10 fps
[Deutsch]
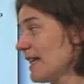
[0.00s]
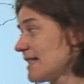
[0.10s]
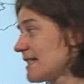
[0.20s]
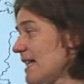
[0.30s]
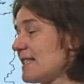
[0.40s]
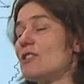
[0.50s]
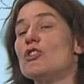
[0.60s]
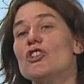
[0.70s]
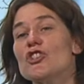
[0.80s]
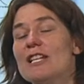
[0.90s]
wir jetzt das in
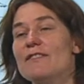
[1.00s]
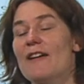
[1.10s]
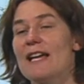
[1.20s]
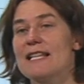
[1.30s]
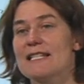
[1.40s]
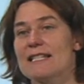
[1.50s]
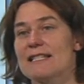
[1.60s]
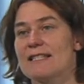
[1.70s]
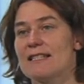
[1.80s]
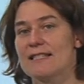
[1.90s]
Deutschland
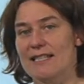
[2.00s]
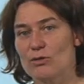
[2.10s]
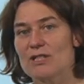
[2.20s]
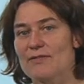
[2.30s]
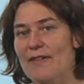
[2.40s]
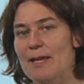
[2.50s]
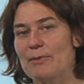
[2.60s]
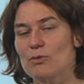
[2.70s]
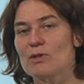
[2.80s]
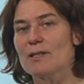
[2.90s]
freigesetzte CO2
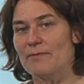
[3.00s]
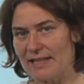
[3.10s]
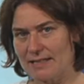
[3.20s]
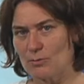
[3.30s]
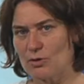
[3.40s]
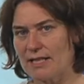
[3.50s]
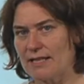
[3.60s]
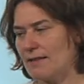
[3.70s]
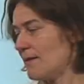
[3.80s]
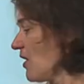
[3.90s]
mit unserem
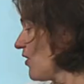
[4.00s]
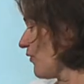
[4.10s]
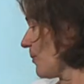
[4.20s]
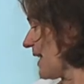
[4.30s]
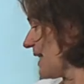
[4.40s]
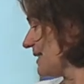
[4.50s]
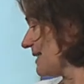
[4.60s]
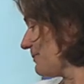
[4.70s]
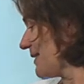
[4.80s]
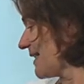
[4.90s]
Wettermodell. Vom
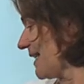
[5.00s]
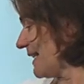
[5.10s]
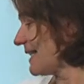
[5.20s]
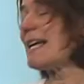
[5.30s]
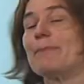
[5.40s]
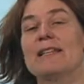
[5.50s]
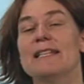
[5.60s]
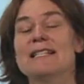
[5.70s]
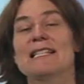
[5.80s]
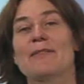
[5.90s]
1. bis 10.
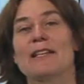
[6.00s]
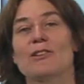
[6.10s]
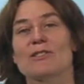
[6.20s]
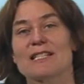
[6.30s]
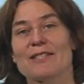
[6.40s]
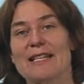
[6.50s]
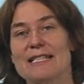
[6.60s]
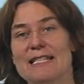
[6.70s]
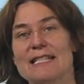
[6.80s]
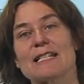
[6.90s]
April
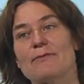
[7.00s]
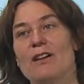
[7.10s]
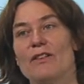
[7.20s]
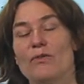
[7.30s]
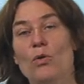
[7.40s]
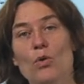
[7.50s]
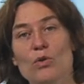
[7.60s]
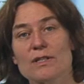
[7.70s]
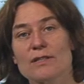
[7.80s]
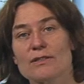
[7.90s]
2020, das war vor
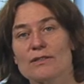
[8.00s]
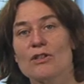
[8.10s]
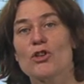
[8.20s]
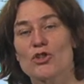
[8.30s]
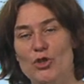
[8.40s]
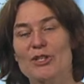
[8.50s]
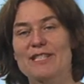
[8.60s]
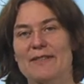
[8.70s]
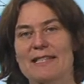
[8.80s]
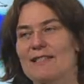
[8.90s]
Ostern,
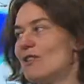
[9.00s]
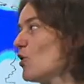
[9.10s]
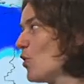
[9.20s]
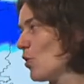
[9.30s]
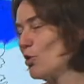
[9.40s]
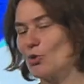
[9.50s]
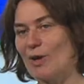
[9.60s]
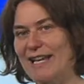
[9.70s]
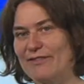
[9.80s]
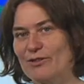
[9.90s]
schönes Wetter,
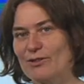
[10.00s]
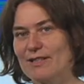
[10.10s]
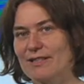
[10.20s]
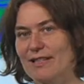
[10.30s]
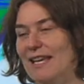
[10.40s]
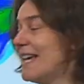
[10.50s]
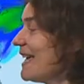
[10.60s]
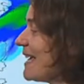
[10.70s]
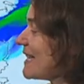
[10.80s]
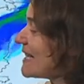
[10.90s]
Hochdruckeinfluss.
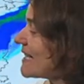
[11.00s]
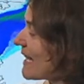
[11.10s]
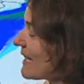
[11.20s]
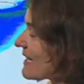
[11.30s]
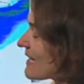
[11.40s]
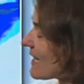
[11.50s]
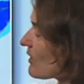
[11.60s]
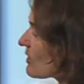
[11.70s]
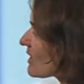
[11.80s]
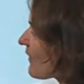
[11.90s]
Sie sehen, das
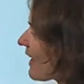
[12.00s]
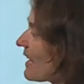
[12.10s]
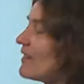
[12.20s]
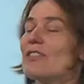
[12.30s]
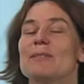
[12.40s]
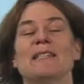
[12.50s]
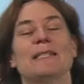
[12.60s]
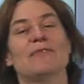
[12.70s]
CO2 wird mit